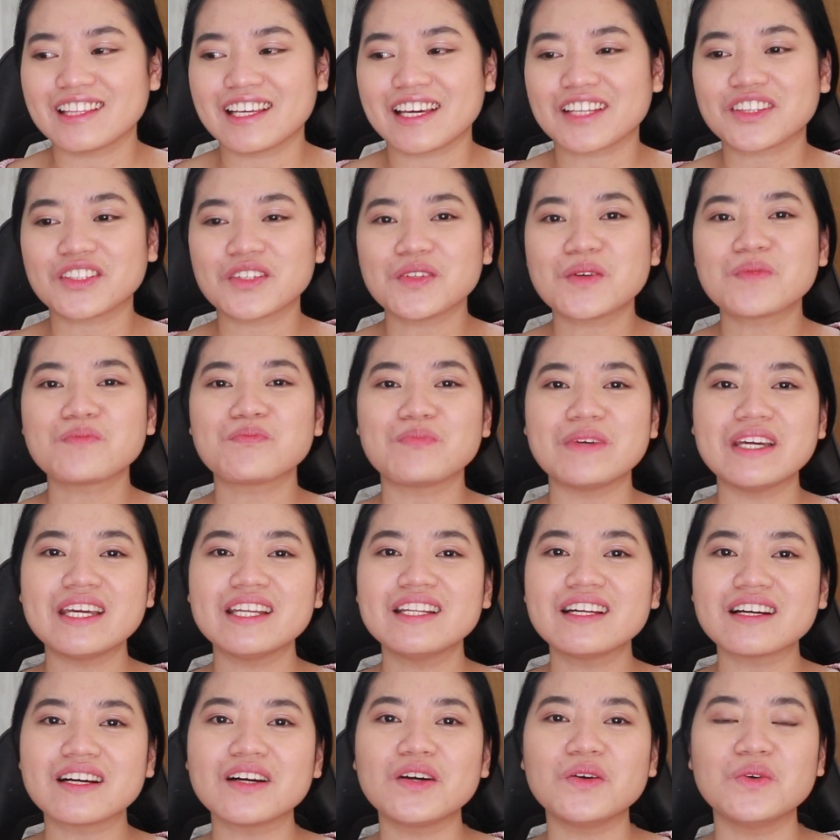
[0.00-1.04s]
Ito yung
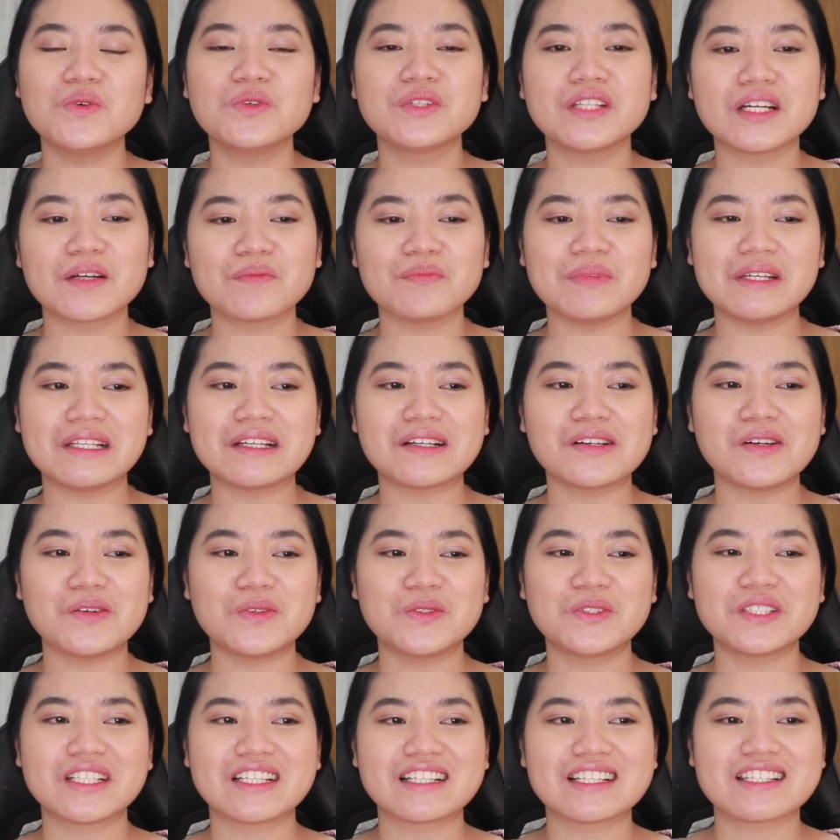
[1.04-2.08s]
pinakaunang,
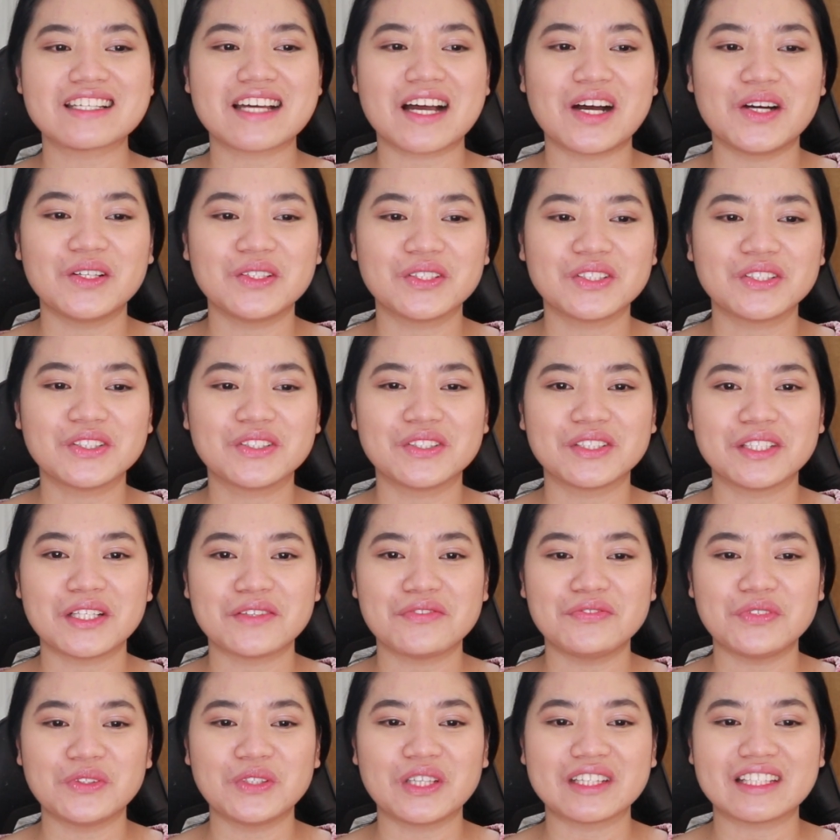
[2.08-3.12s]
pinakauna na sahod ko
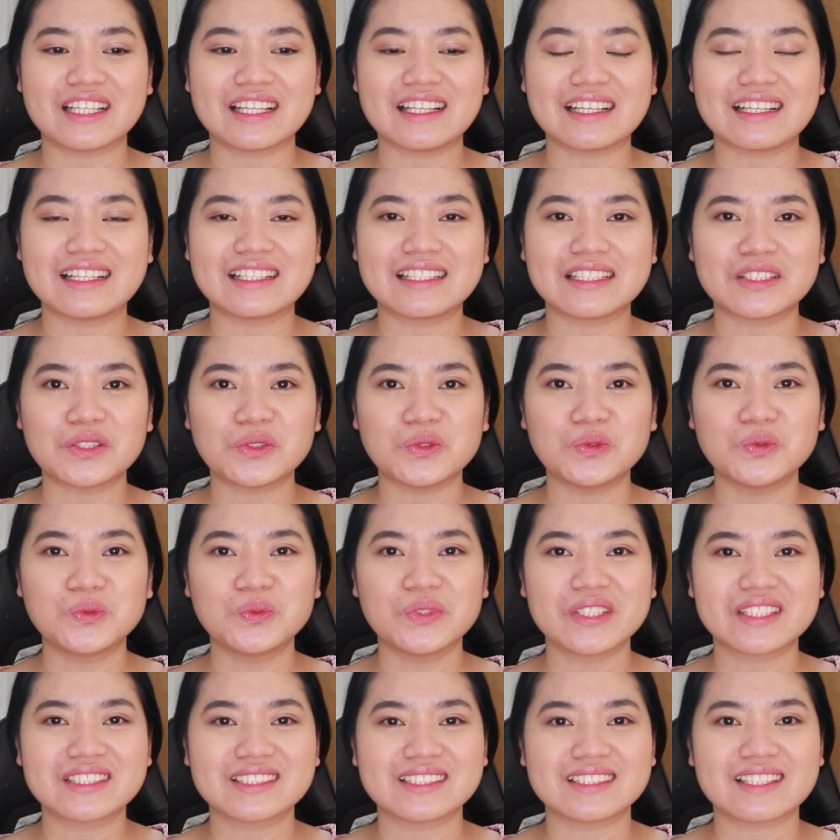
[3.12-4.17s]
na full talaga na 2
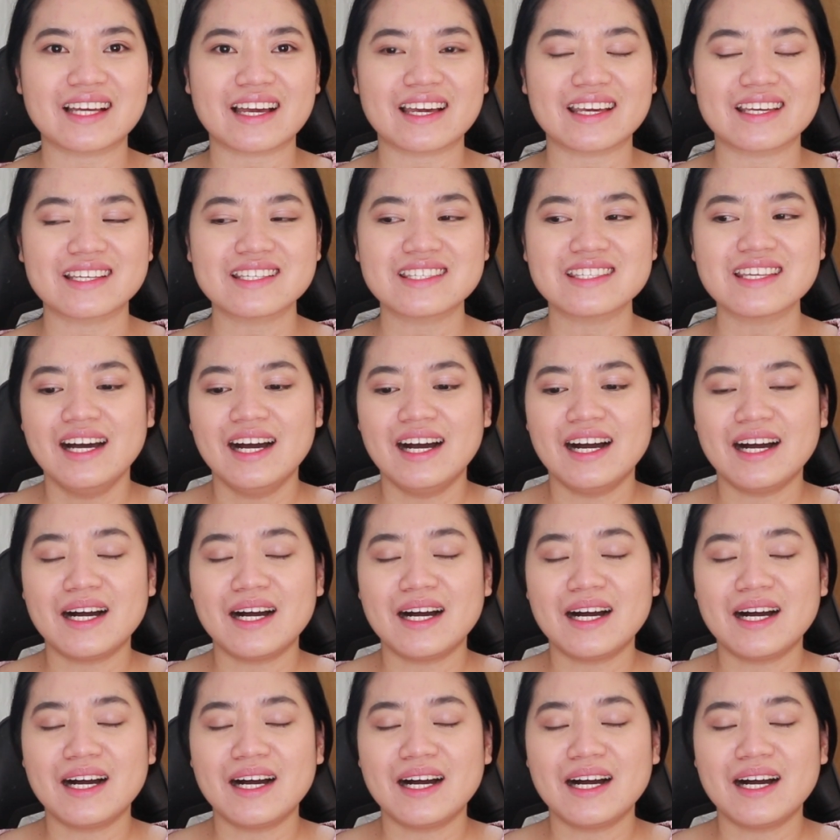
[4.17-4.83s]
weeks, guys.